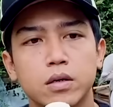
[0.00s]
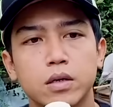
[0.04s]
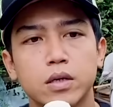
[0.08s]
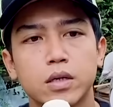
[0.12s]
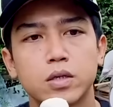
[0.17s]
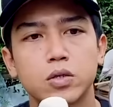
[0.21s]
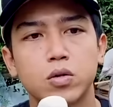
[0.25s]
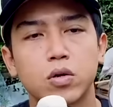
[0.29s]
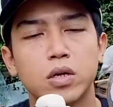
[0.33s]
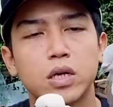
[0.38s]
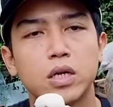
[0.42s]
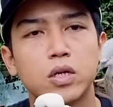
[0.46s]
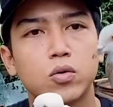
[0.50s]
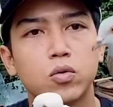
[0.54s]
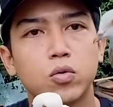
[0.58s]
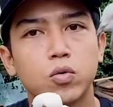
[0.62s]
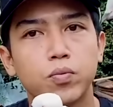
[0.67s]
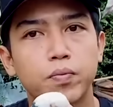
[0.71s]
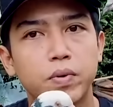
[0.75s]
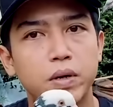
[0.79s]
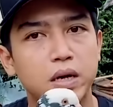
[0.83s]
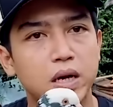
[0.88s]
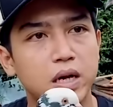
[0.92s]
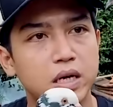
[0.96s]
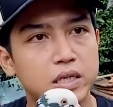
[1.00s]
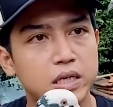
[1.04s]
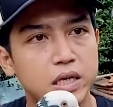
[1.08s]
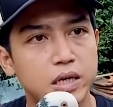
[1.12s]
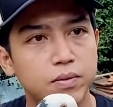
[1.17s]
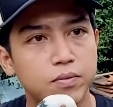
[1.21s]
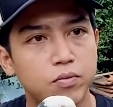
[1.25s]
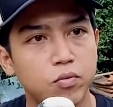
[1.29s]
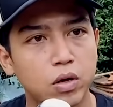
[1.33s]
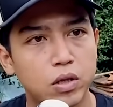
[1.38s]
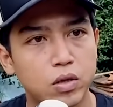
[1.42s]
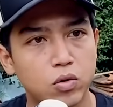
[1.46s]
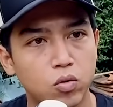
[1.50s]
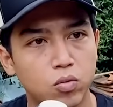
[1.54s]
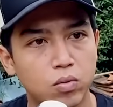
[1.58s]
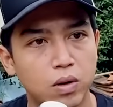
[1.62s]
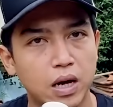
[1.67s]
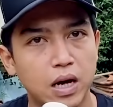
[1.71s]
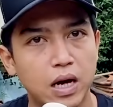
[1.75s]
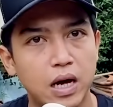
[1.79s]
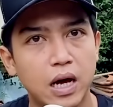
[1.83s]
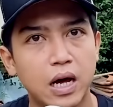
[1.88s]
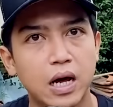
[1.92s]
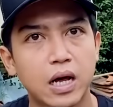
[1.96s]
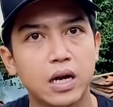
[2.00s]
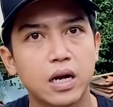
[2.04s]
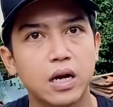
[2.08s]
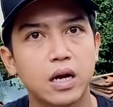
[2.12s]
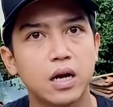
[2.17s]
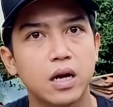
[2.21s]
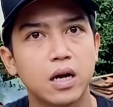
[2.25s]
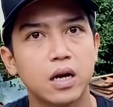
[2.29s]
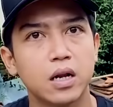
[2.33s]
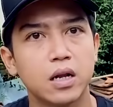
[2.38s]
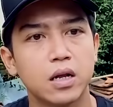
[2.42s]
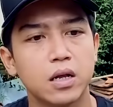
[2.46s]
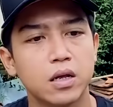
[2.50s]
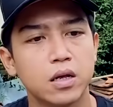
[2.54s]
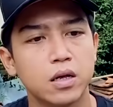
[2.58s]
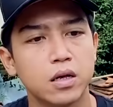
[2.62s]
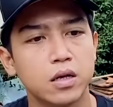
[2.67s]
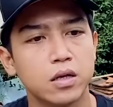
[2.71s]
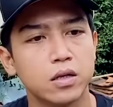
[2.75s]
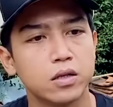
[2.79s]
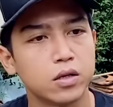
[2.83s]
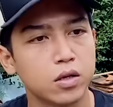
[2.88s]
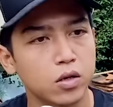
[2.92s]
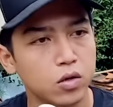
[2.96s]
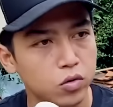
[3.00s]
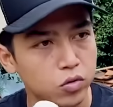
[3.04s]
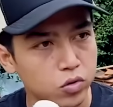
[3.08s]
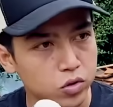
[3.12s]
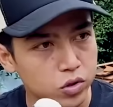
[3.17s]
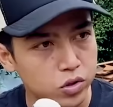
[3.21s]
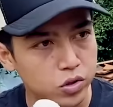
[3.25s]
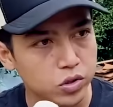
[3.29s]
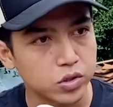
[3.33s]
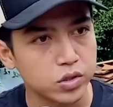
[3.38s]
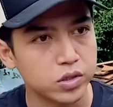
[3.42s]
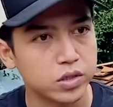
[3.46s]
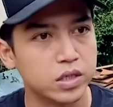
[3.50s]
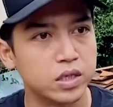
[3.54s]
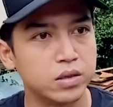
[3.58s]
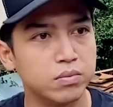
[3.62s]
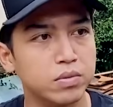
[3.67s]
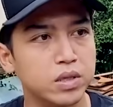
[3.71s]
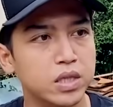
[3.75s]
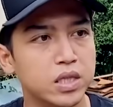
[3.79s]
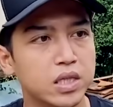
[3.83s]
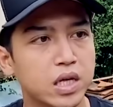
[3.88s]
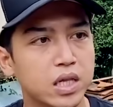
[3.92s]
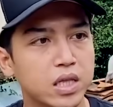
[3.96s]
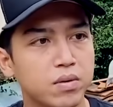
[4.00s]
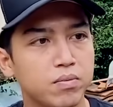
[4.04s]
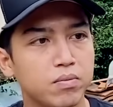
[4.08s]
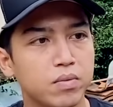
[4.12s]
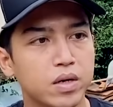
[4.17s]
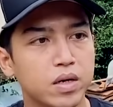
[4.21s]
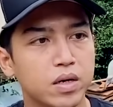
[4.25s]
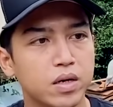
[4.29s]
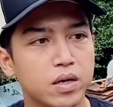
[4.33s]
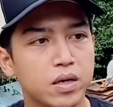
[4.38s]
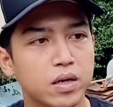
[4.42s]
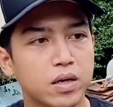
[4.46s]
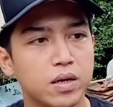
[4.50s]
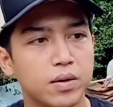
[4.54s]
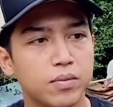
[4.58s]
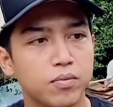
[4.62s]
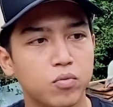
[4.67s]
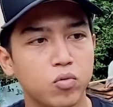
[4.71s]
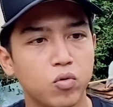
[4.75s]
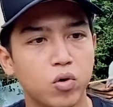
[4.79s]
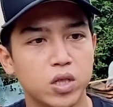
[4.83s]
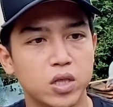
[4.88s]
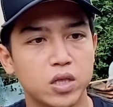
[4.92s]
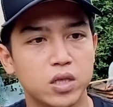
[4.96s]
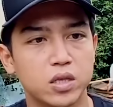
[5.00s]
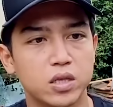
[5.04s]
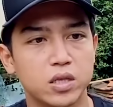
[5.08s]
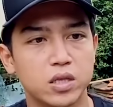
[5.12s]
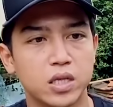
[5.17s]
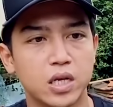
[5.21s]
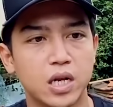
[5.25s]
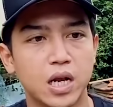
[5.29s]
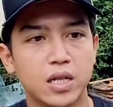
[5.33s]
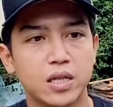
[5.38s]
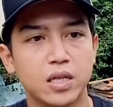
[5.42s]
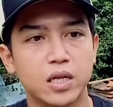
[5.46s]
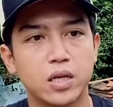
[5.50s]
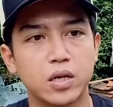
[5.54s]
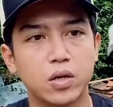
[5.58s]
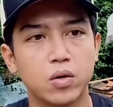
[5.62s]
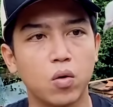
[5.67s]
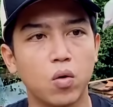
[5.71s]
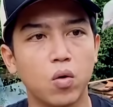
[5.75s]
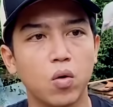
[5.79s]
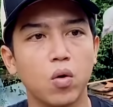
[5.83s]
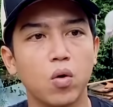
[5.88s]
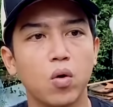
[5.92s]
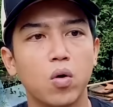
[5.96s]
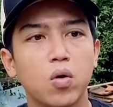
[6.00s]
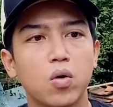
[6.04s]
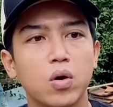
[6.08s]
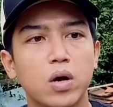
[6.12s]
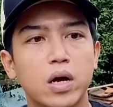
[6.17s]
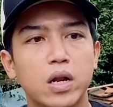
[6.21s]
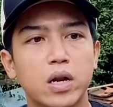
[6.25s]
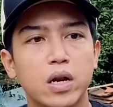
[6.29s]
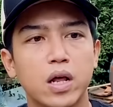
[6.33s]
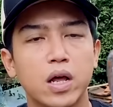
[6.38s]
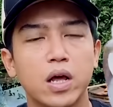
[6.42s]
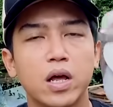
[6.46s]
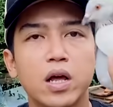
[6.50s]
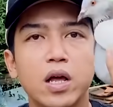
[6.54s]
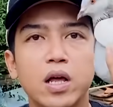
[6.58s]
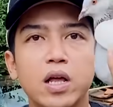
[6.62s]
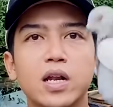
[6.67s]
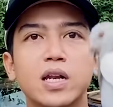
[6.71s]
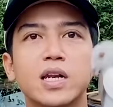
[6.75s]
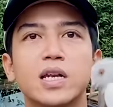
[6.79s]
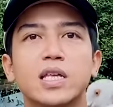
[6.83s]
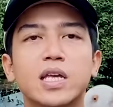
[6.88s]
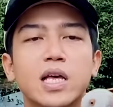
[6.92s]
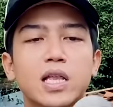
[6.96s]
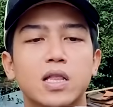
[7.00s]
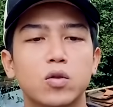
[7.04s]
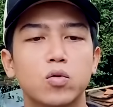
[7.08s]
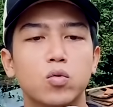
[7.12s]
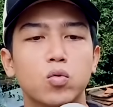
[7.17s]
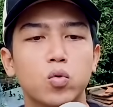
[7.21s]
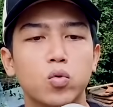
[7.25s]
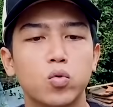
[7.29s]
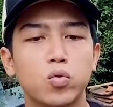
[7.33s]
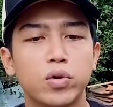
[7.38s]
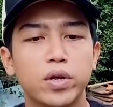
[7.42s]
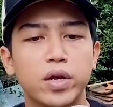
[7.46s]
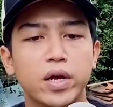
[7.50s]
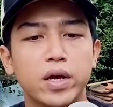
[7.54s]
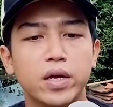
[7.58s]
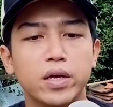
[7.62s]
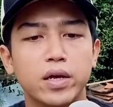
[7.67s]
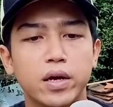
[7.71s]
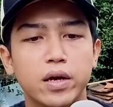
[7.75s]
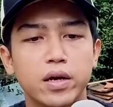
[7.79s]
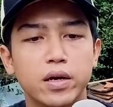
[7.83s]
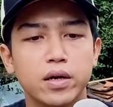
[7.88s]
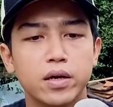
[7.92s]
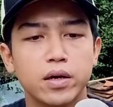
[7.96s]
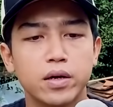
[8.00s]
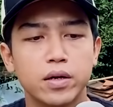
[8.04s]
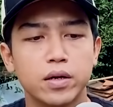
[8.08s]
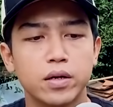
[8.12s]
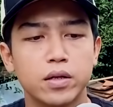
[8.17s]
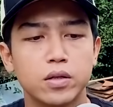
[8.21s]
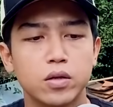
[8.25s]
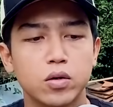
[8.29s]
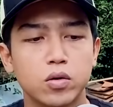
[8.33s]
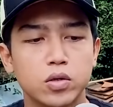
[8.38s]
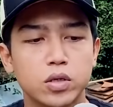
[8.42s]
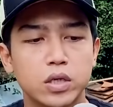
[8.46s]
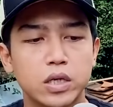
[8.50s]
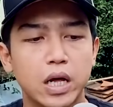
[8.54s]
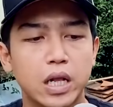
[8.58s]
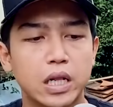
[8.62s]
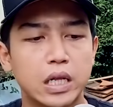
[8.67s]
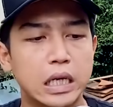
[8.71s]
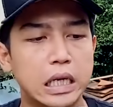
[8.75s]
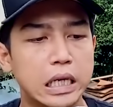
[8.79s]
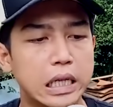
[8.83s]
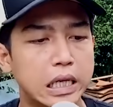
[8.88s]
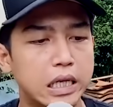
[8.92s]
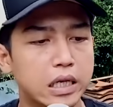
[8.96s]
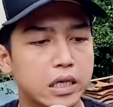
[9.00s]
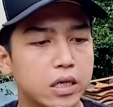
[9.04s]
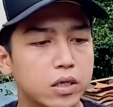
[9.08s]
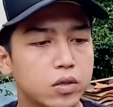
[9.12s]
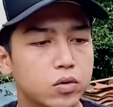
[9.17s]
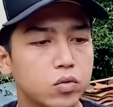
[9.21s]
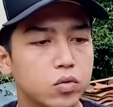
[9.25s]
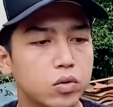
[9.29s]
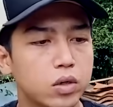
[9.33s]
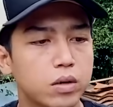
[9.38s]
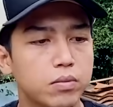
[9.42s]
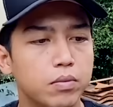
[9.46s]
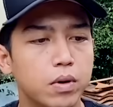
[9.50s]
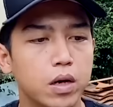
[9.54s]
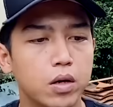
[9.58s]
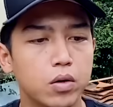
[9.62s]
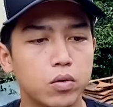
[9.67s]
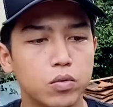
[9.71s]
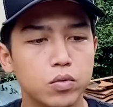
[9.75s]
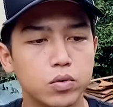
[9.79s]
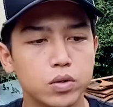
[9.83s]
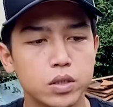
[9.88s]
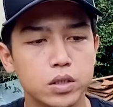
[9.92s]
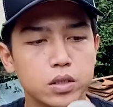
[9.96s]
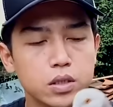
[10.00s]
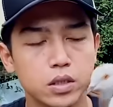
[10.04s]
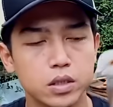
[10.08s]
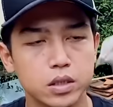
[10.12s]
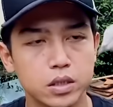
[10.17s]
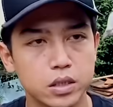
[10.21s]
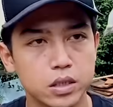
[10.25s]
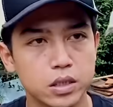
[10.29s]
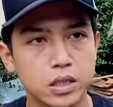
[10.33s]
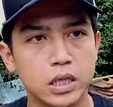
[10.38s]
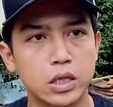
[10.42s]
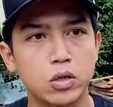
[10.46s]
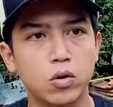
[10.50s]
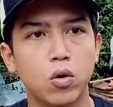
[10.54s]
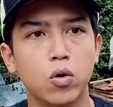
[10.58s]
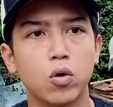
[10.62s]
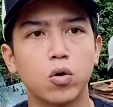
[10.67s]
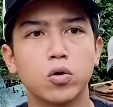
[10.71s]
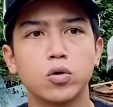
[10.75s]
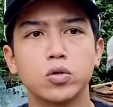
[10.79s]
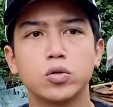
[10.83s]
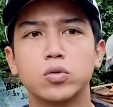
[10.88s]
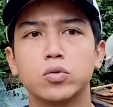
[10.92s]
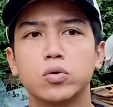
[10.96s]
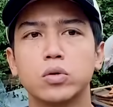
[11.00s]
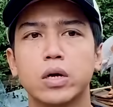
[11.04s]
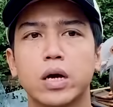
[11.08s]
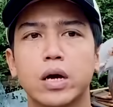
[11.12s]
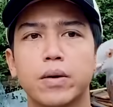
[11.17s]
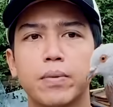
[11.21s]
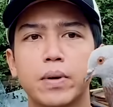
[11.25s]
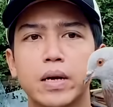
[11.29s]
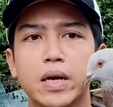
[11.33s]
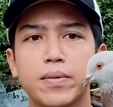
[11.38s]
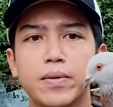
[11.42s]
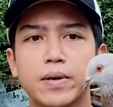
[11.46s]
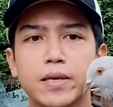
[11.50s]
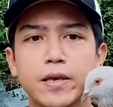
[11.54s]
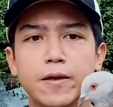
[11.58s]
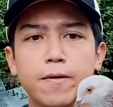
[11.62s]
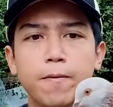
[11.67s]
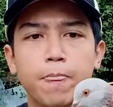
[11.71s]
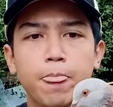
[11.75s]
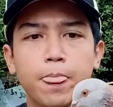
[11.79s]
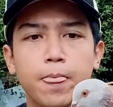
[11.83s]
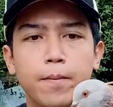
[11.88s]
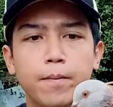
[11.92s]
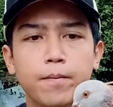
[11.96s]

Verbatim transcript: ya soalnya dulu pernah saya buat rumahan terus diminta temen buat dilatih di kolong karena lihat turunnya ya terus lihat kirinya juga bagus di kolong juga apa namanya